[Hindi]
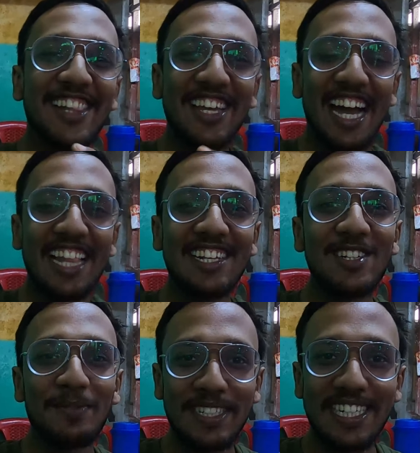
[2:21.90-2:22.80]
यहाँ से
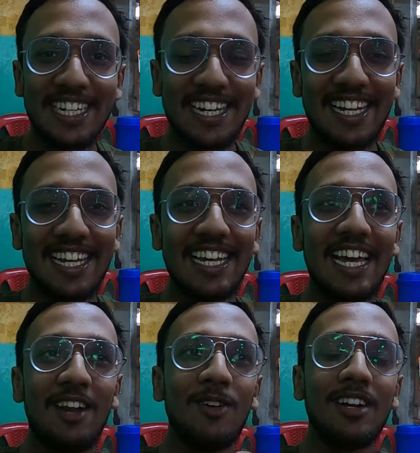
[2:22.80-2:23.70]
जो विजयनगर है
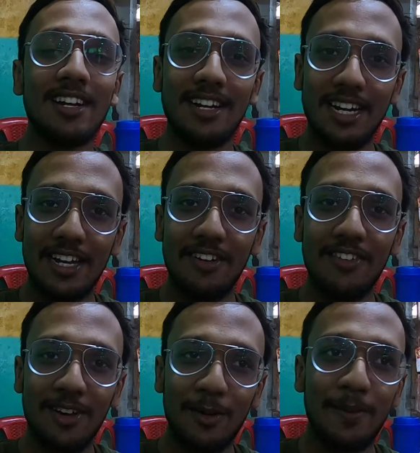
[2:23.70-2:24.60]
अराउंड थर्टी थर्टी
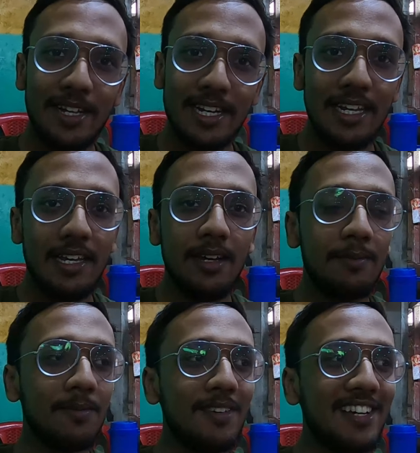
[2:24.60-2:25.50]
फाइव किलोमीटर है यहाँ